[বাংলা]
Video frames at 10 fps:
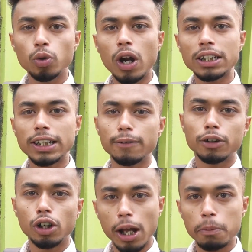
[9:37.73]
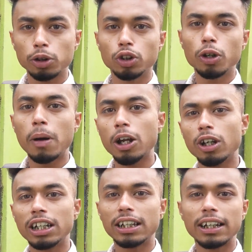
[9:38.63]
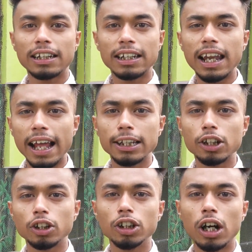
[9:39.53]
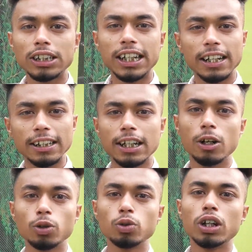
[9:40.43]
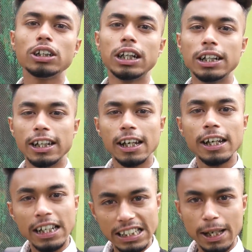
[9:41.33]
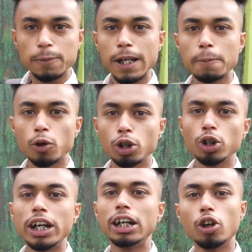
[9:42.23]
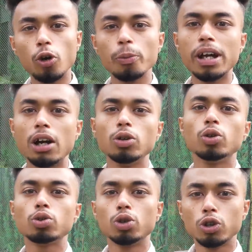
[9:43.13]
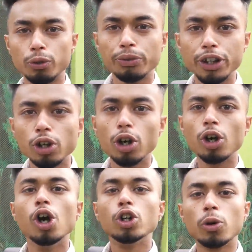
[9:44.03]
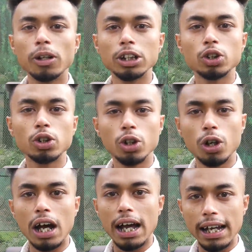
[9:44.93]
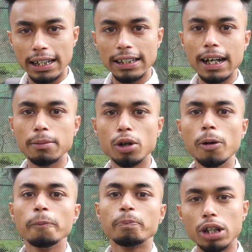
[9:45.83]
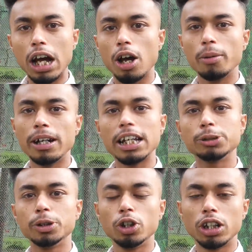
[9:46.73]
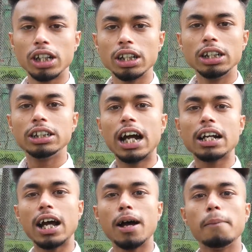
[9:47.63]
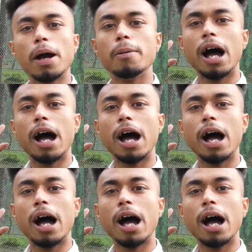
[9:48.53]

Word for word: বন্ধুরা আজকের ভিডিওটা এই পর্যন্ত ভালো লেগে থাকলে একটা লাইক দিও দিও আর চ্যানেলে যারা নতুন দেওয়া চ্যানেলটিকে সাবস্ক্রাইব করে দিও এরকমই আরও নতুন নতুন ভিডিও তোমাদের জন্য এনে থাকবো ও দেখা হবে নেক্সট ভিডিওতে টাটা বাই